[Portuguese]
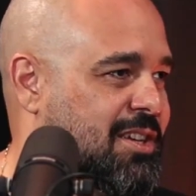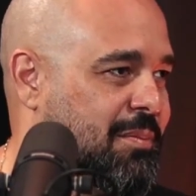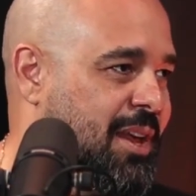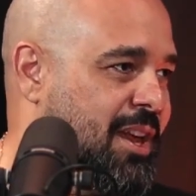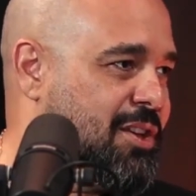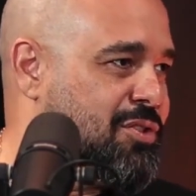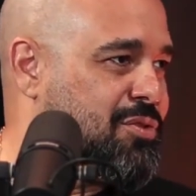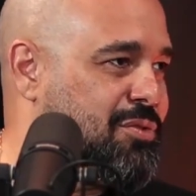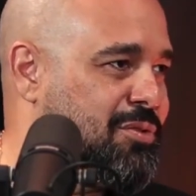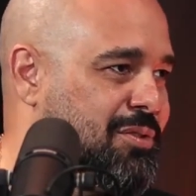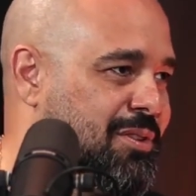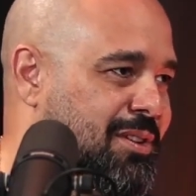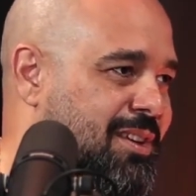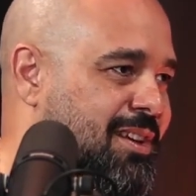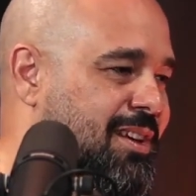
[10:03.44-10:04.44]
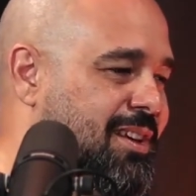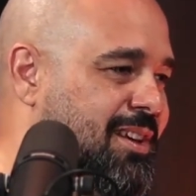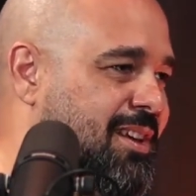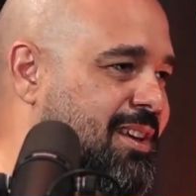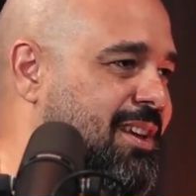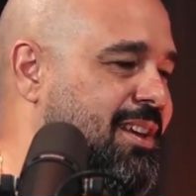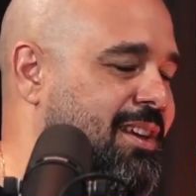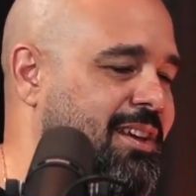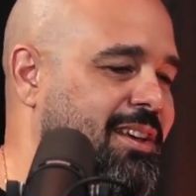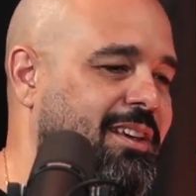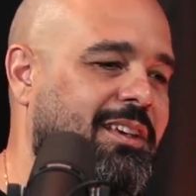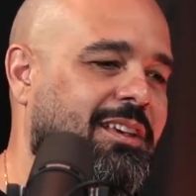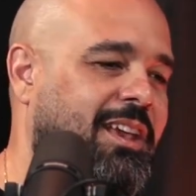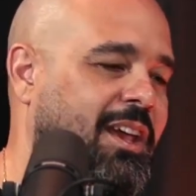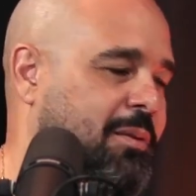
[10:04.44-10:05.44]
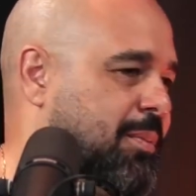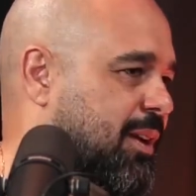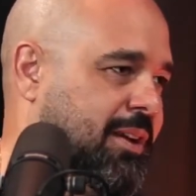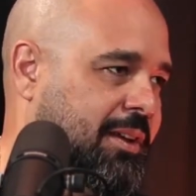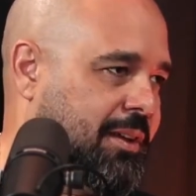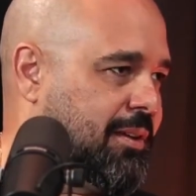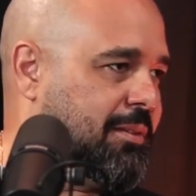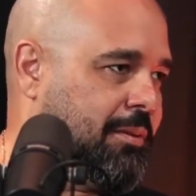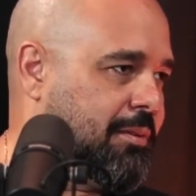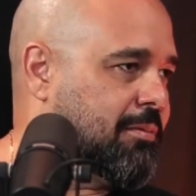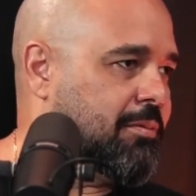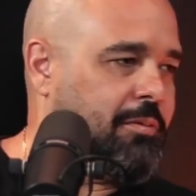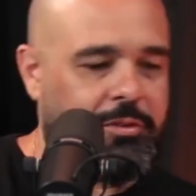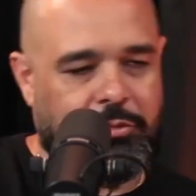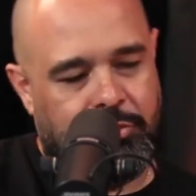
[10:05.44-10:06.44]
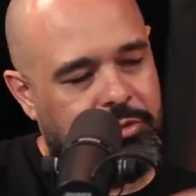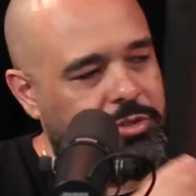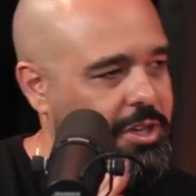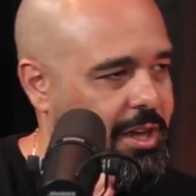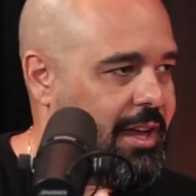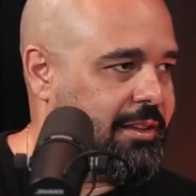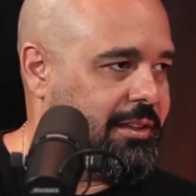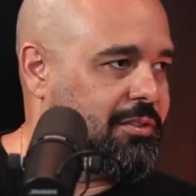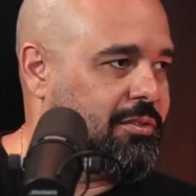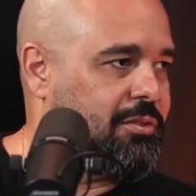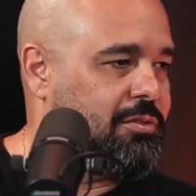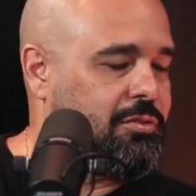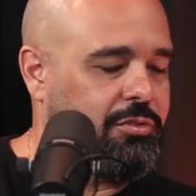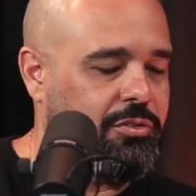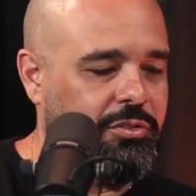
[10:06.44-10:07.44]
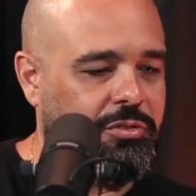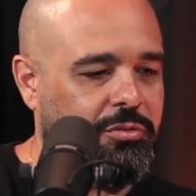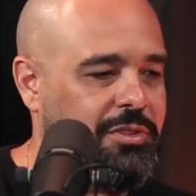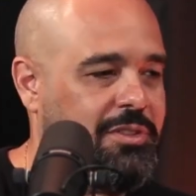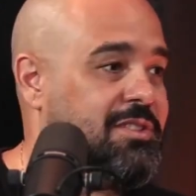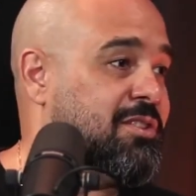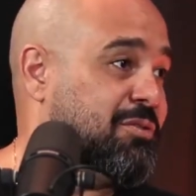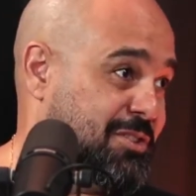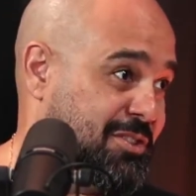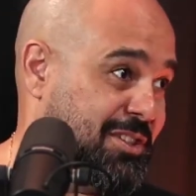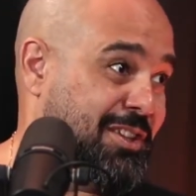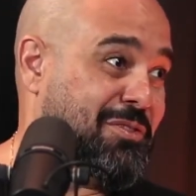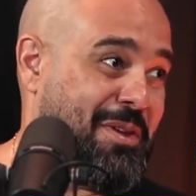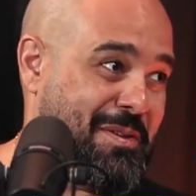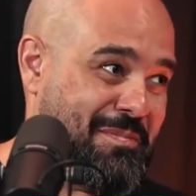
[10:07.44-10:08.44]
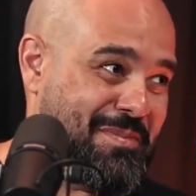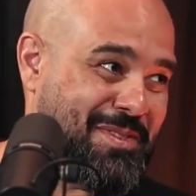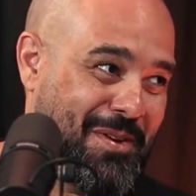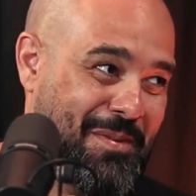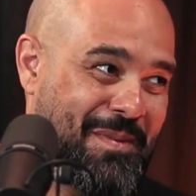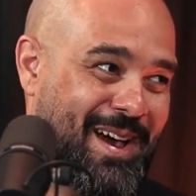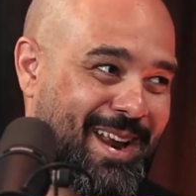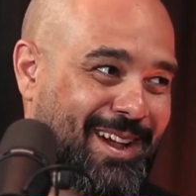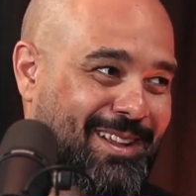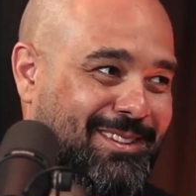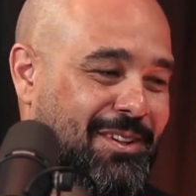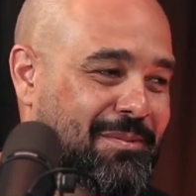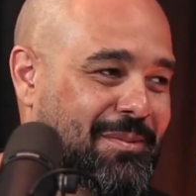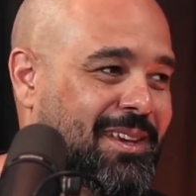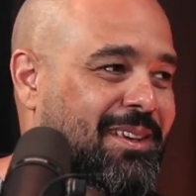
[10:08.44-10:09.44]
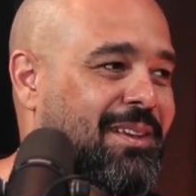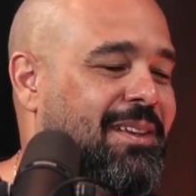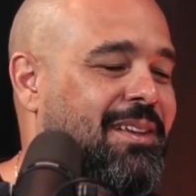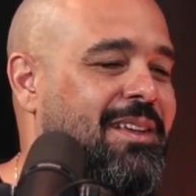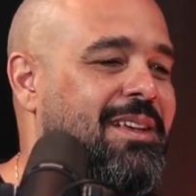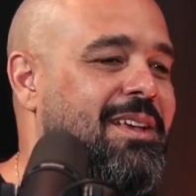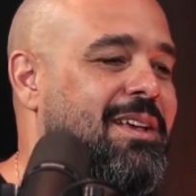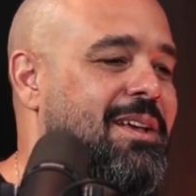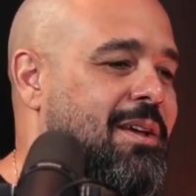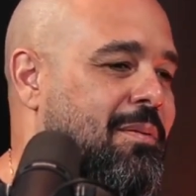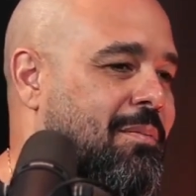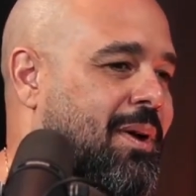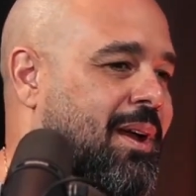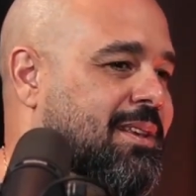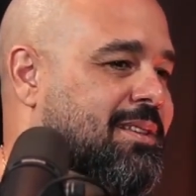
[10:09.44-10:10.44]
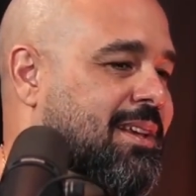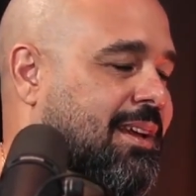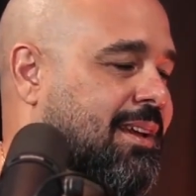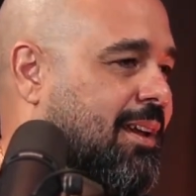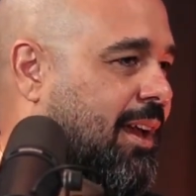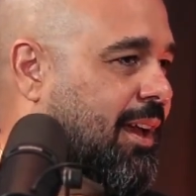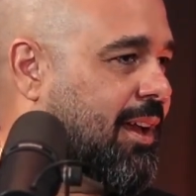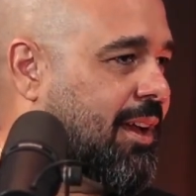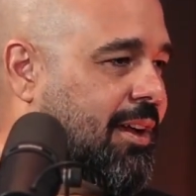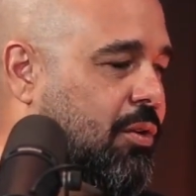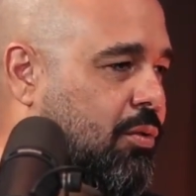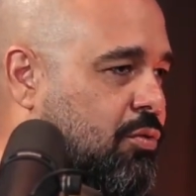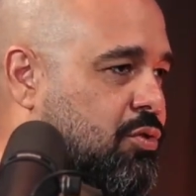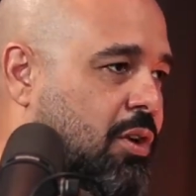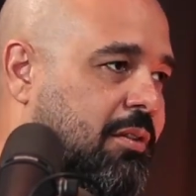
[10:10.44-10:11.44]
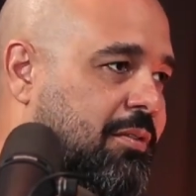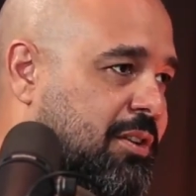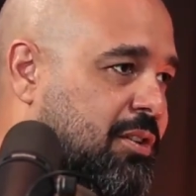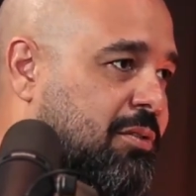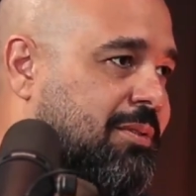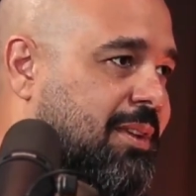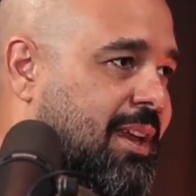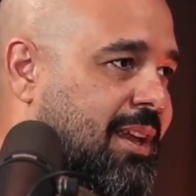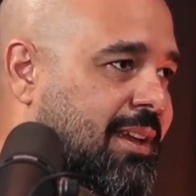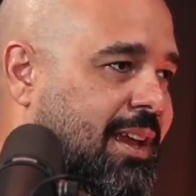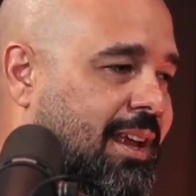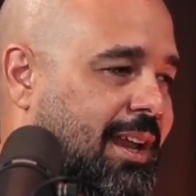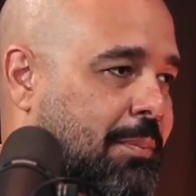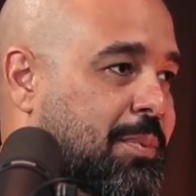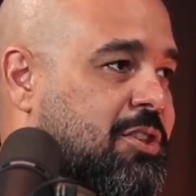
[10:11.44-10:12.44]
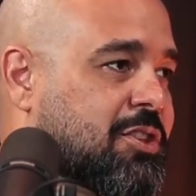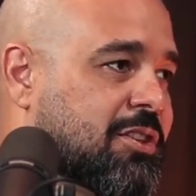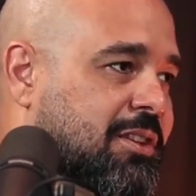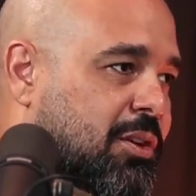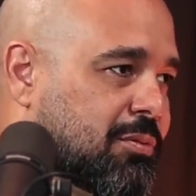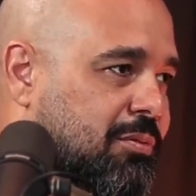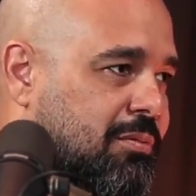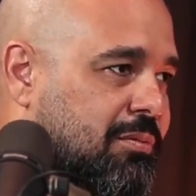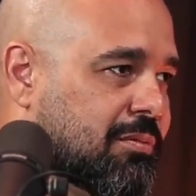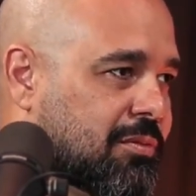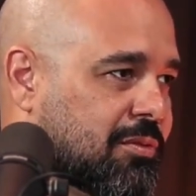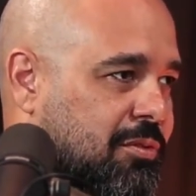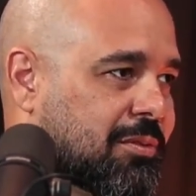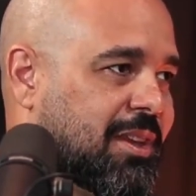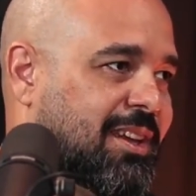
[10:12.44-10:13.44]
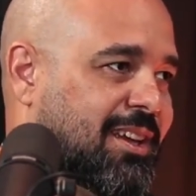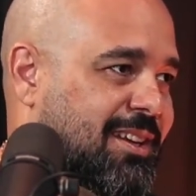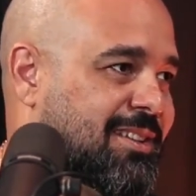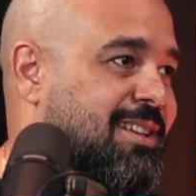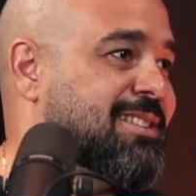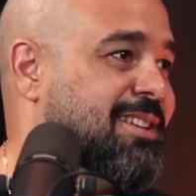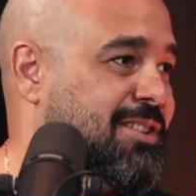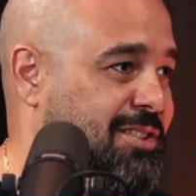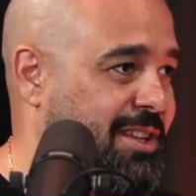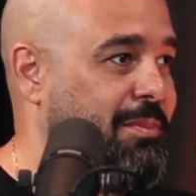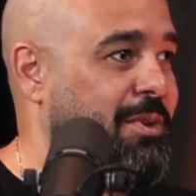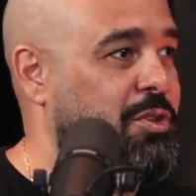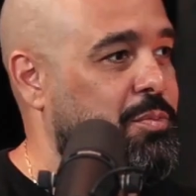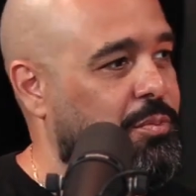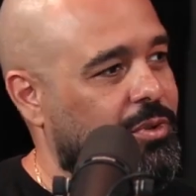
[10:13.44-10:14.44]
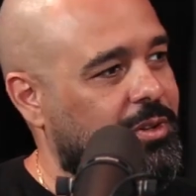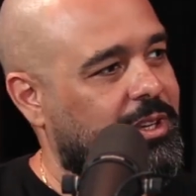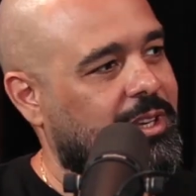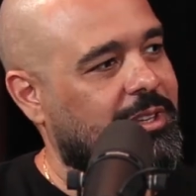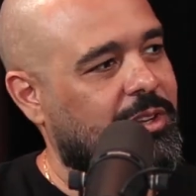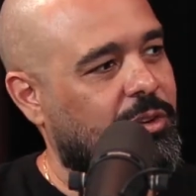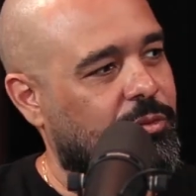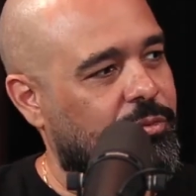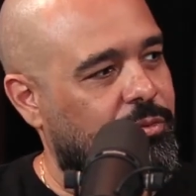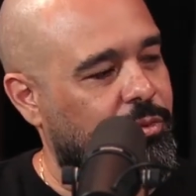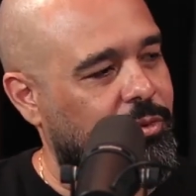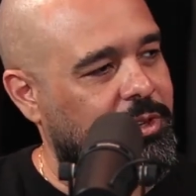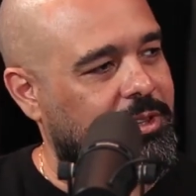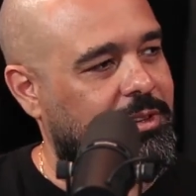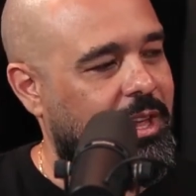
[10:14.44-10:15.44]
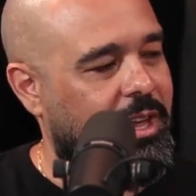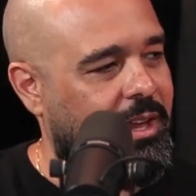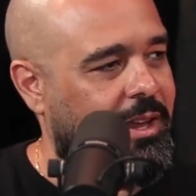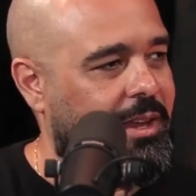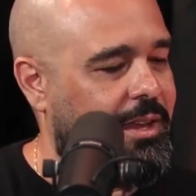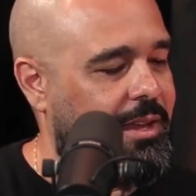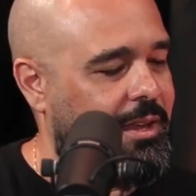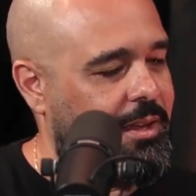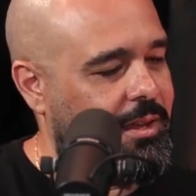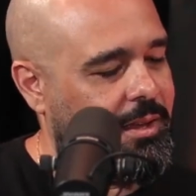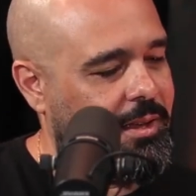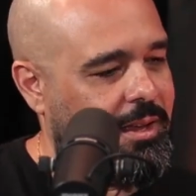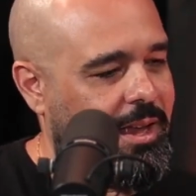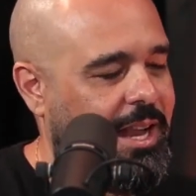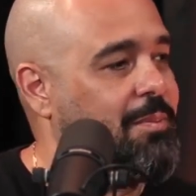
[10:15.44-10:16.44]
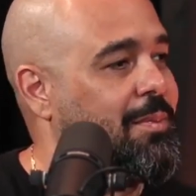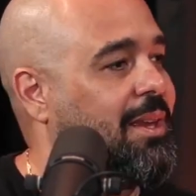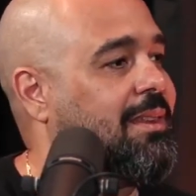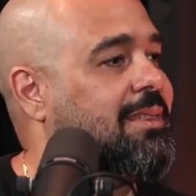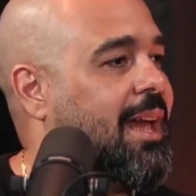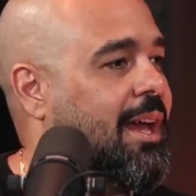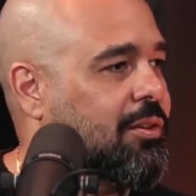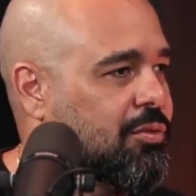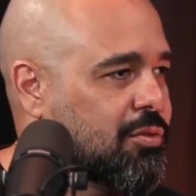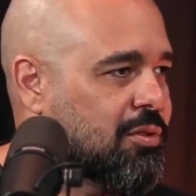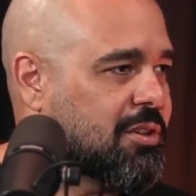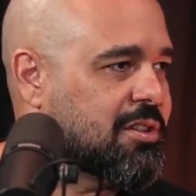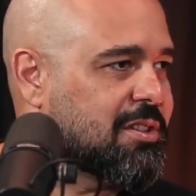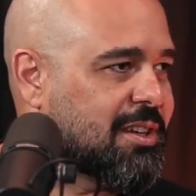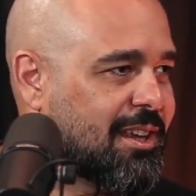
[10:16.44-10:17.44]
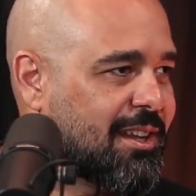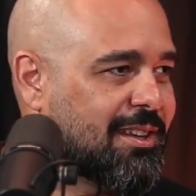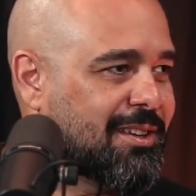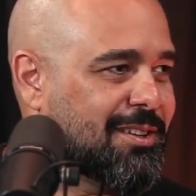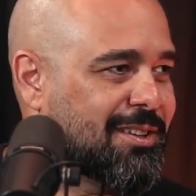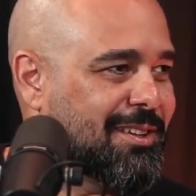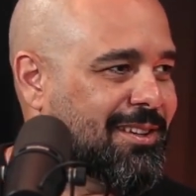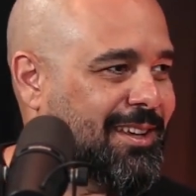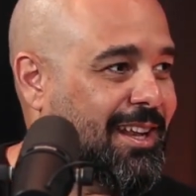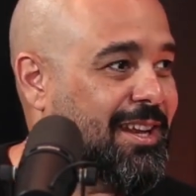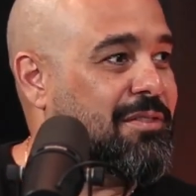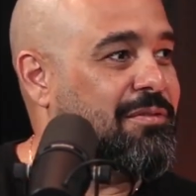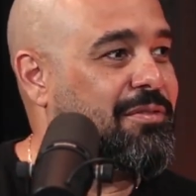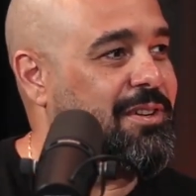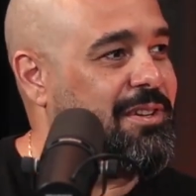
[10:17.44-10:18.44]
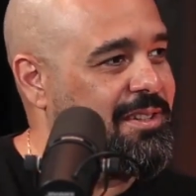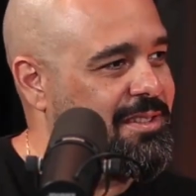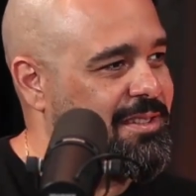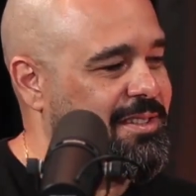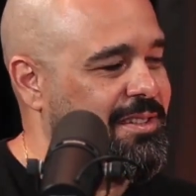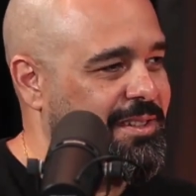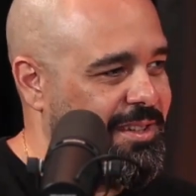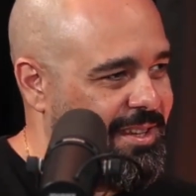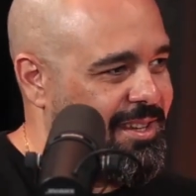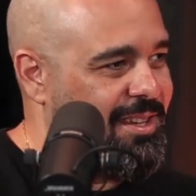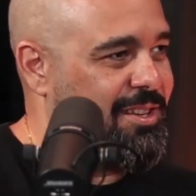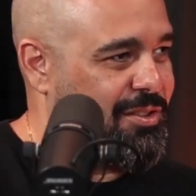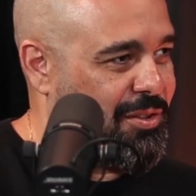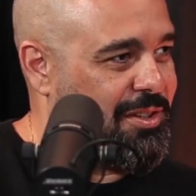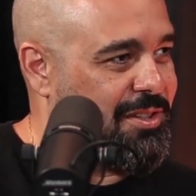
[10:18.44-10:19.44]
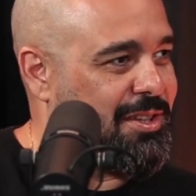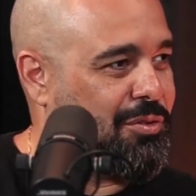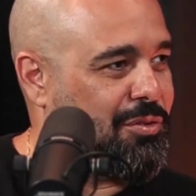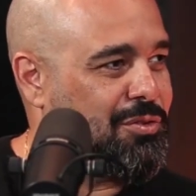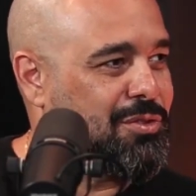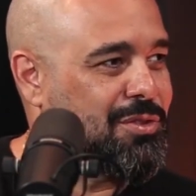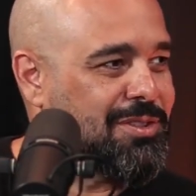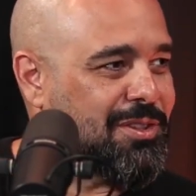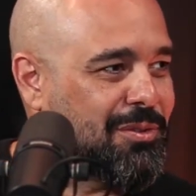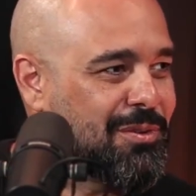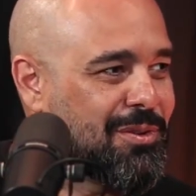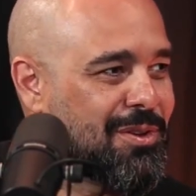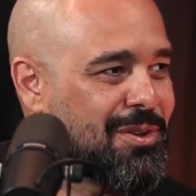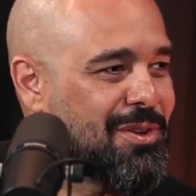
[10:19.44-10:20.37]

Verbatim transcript: médico e quero pagar, é, custear, né? O, o ensino que já não é tão barato também mas a, a, o jovem não tem aquela aptidão, não tem aquele desejo também porque não foi é, alimentado durante aquela, aquela infância, uhum. toda essa construção.